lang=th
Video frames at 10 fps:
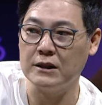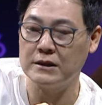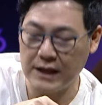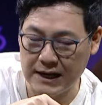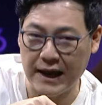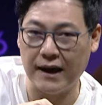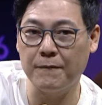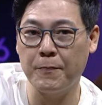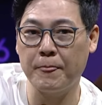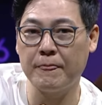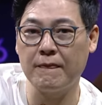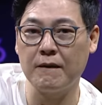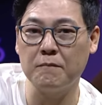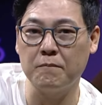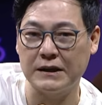นั่นแหละ
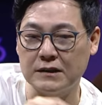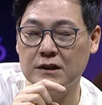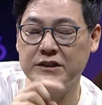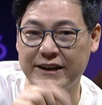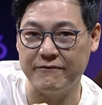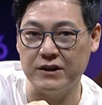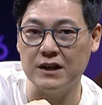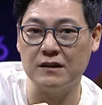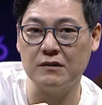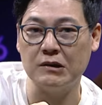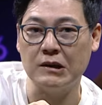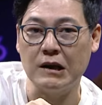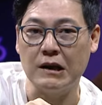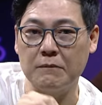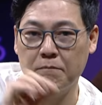มันคือทีมเวิร์ก
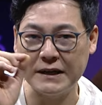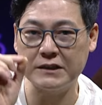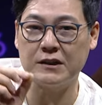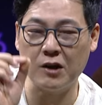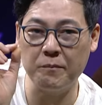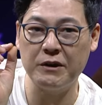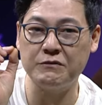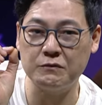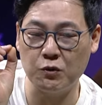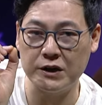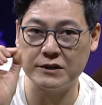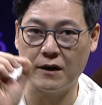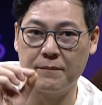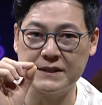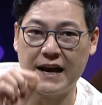มันจะต้องมีหน่วยสอบ
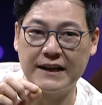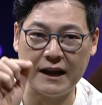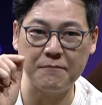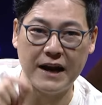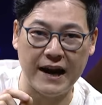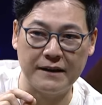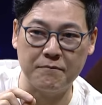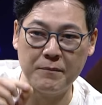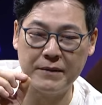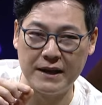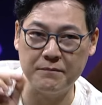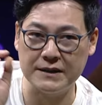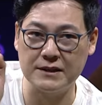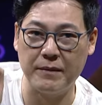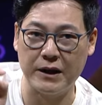ประสานทำงาน มันไม่ได้เหมือน
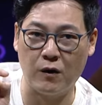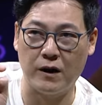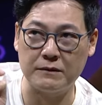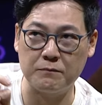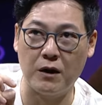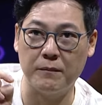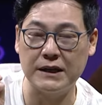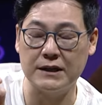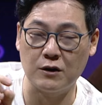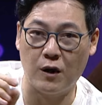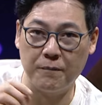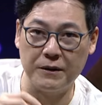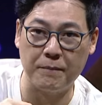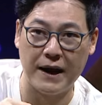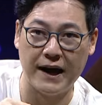สมัยก่อน พอมันเกิดข้อผิด
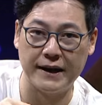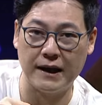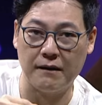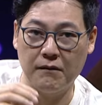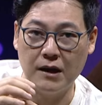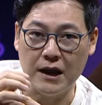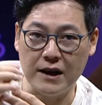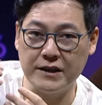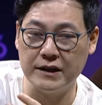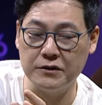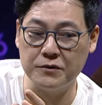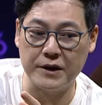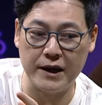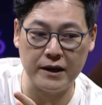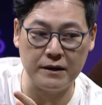พลาดเนี่ย และยิ่งอยู่ใน
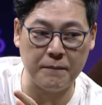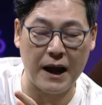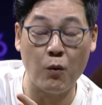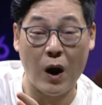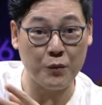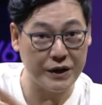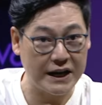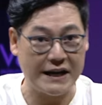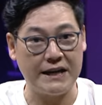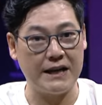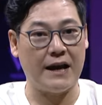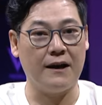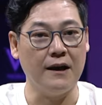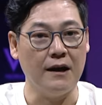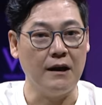ภาวะวิกฤตเนี่ย
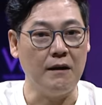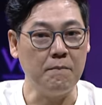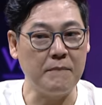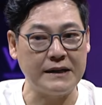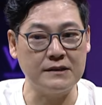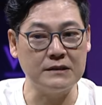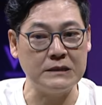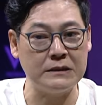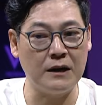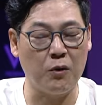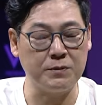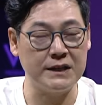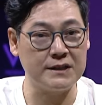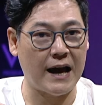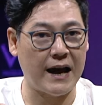มันระบบสื่อ
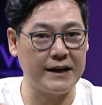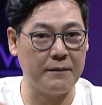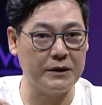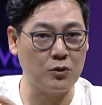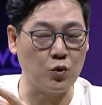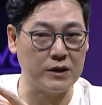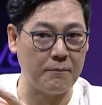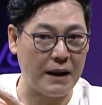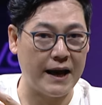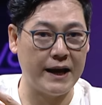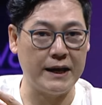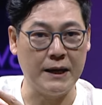สารเนี่ยมันถูกทำลาย